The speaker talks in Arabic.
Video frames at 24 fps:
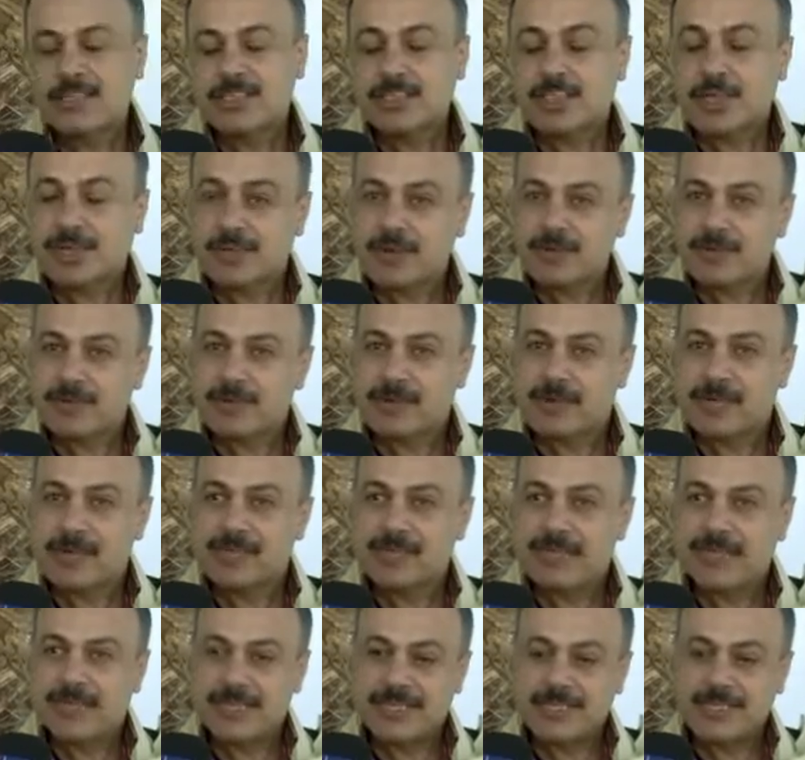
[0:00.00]
تشرفنا
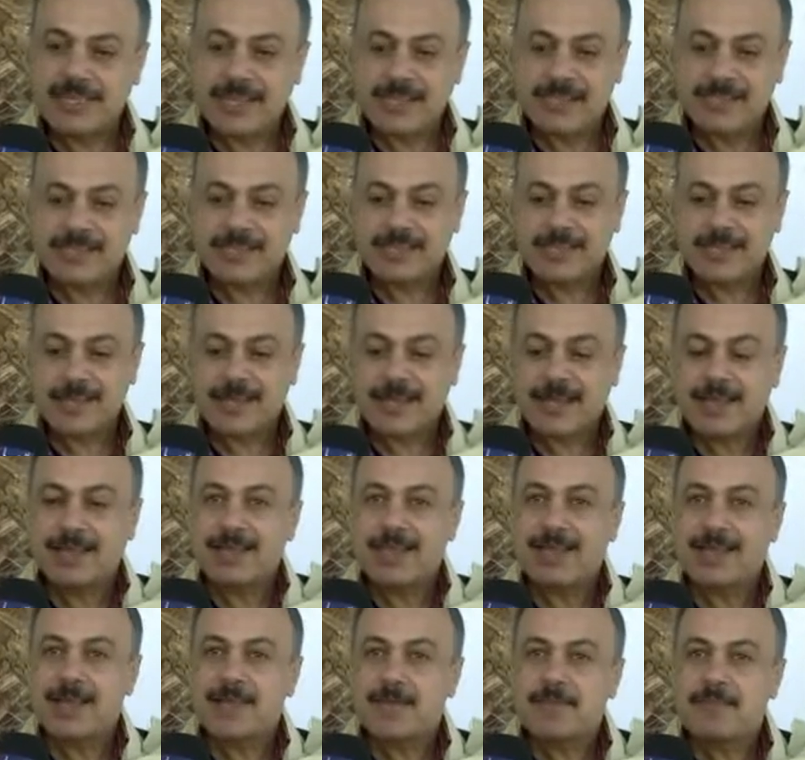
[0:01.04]
ان هذه
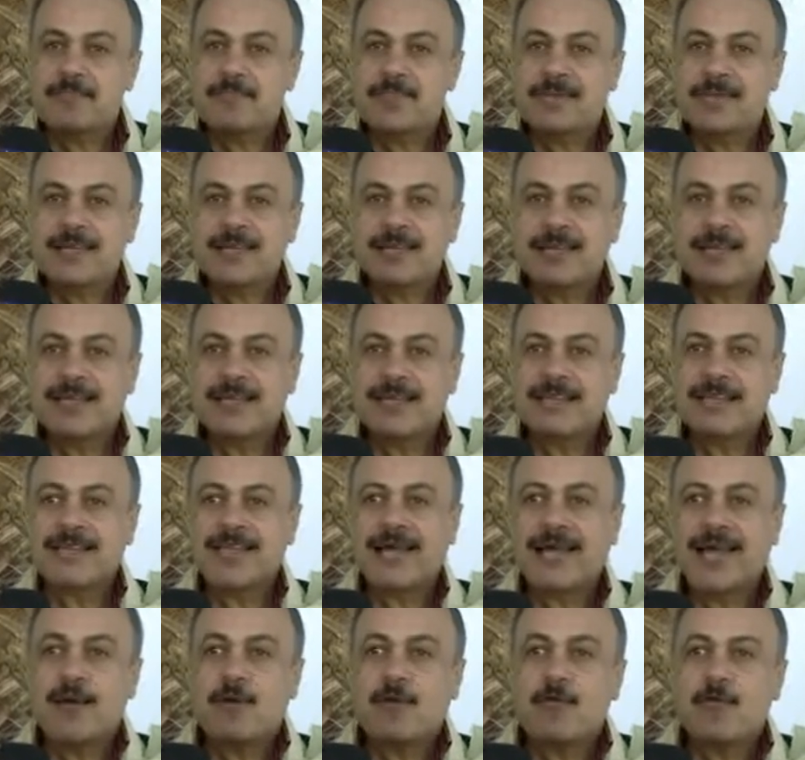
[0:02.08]
الايام
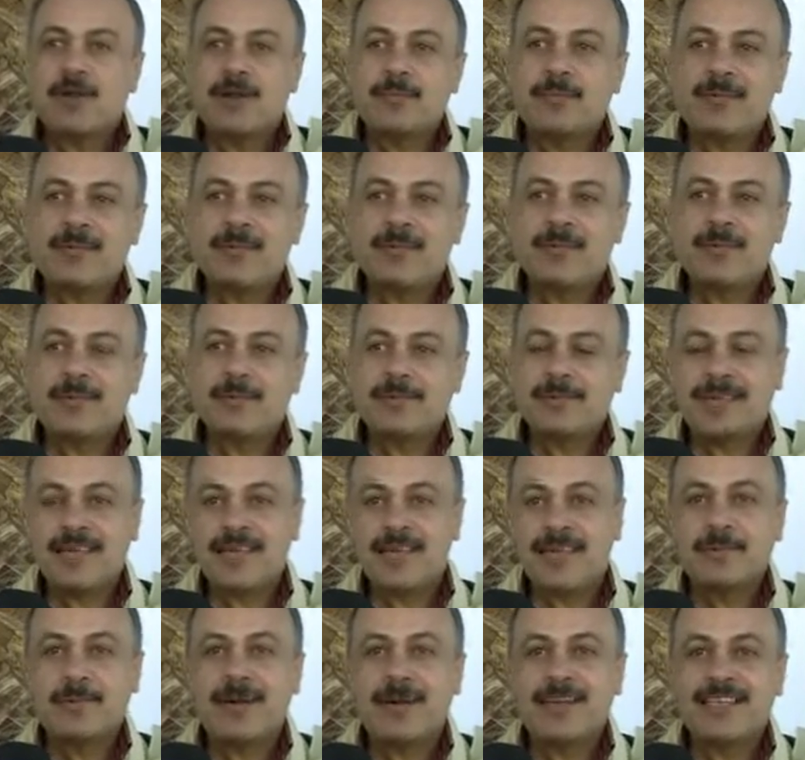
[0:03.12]
تتحول بنا من
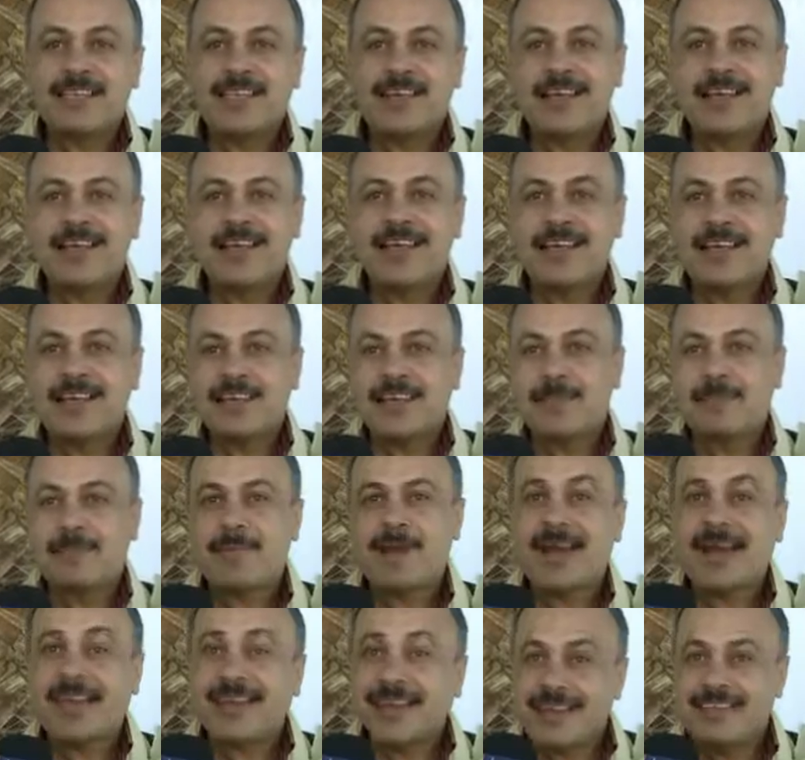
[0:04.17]
ايام عاديه الى ايام
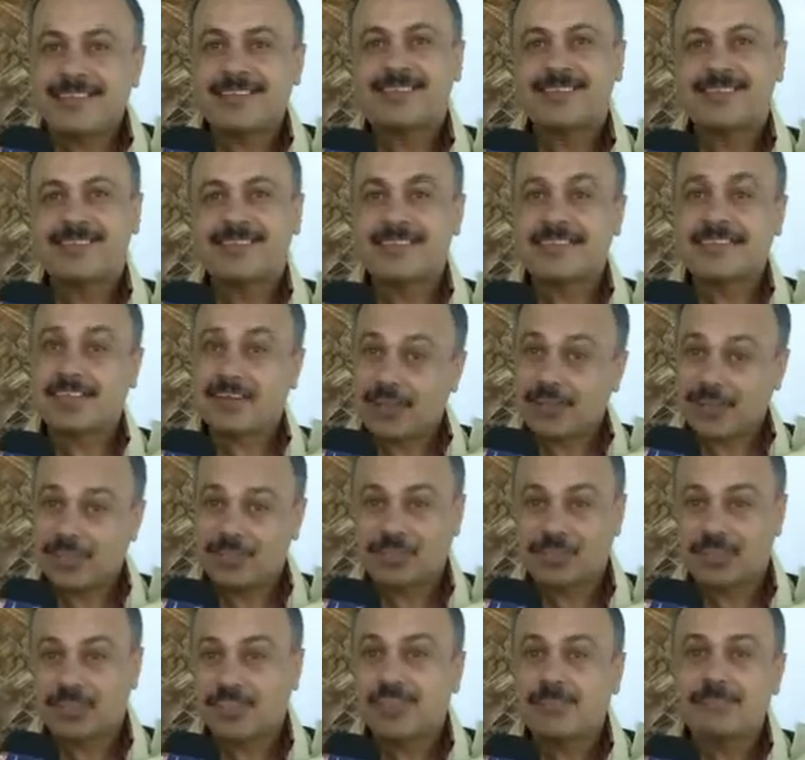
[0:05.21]
اعياد
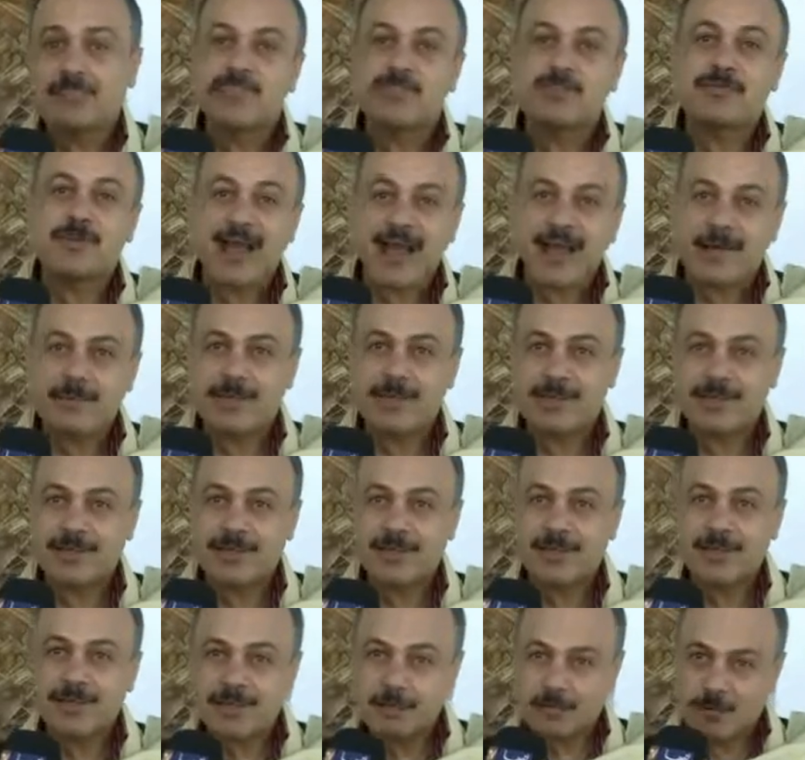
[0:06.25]
للخطاطين بصفه عامه
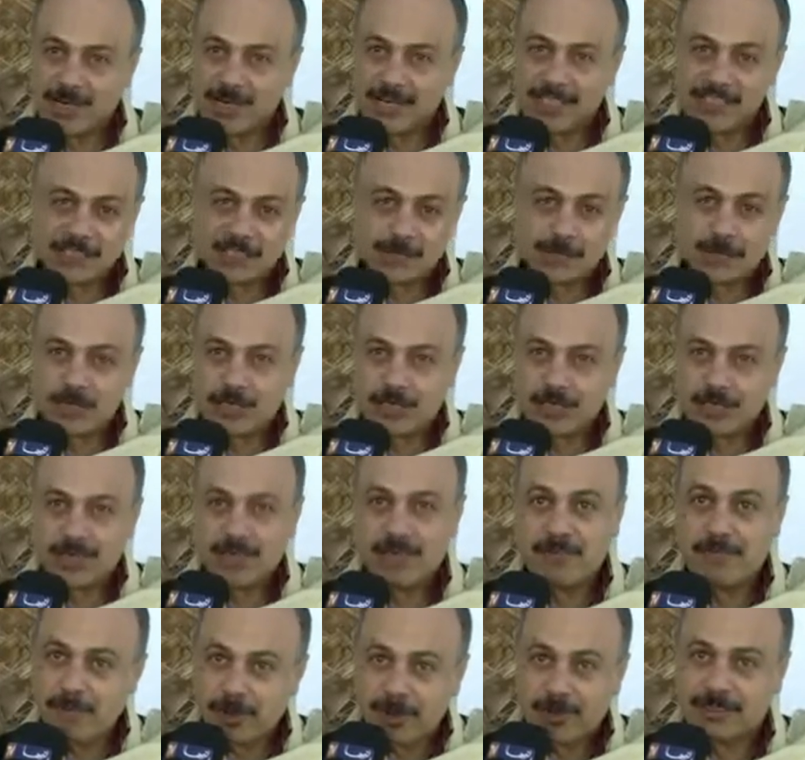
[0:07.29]
وليس
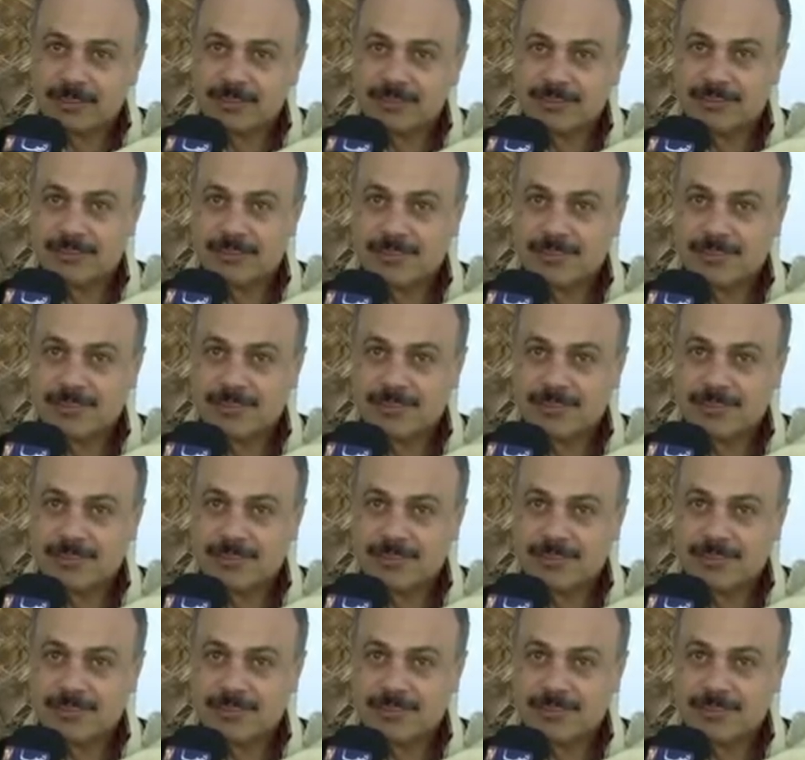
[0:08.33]
المشاركين فقط